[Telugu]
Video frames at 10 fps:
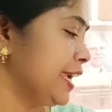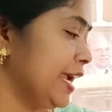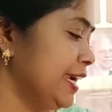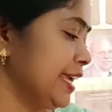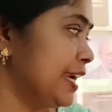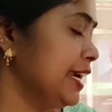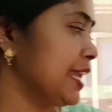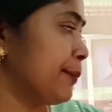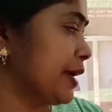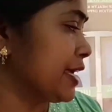ఏంటి అంటే
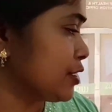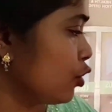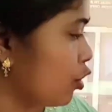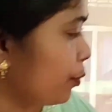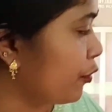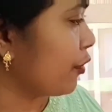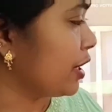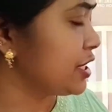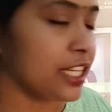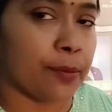డెబ్బై కేజీల లోపు
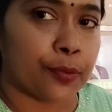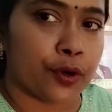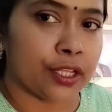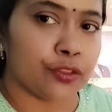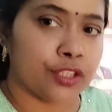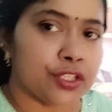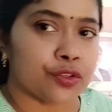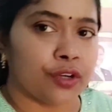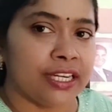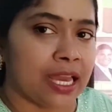ఉన్నవాళ్ళు చిన్న ప్రోటీన్తో
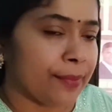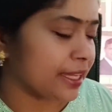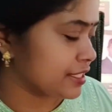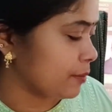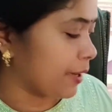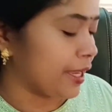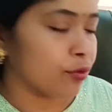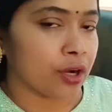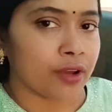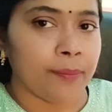తీసుకోండి డెబ్బై కేజీల పైన
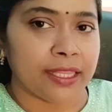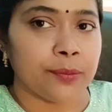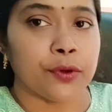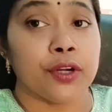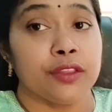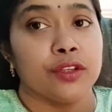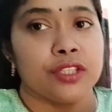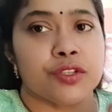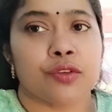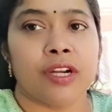ఉన్నవాళ్ళు పెద్ద ప్రోటీన్తో
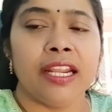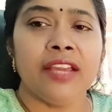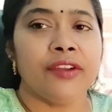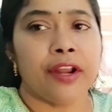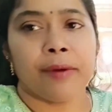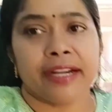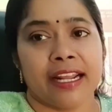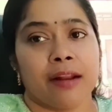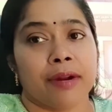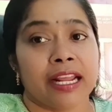తీసుకోండి అని ఈ వీడియో
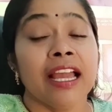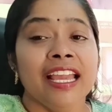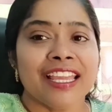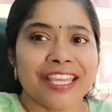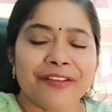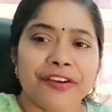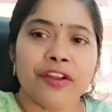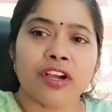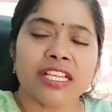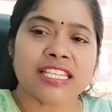పెట్టాను అనమాట ఈ
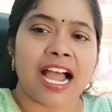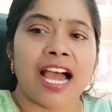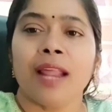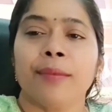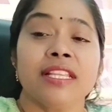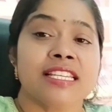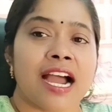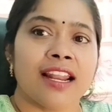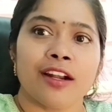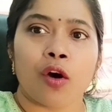వీడియోకి చాలామంది
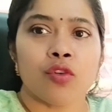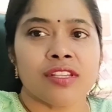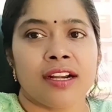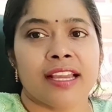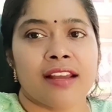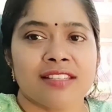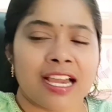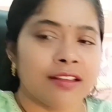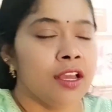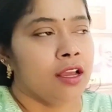చాలా డౌట్స్ అడిగారు
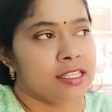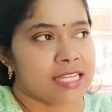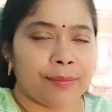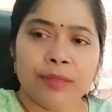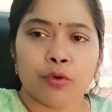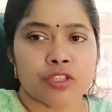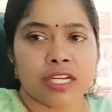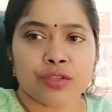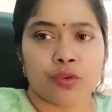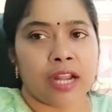చాలామంది బుక్
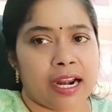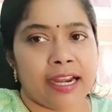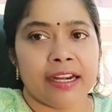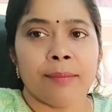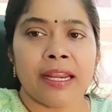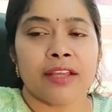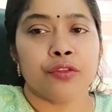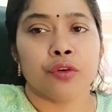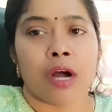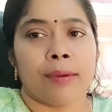చేసుకున్నారులేండి మళ్ళీ
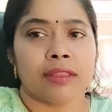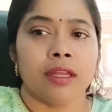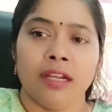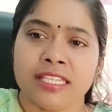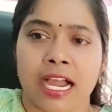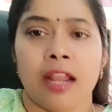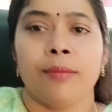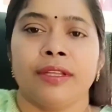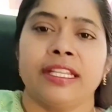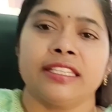ఎందుకు అవద్దాం
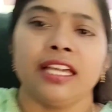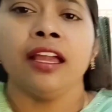చాలామంది అయితే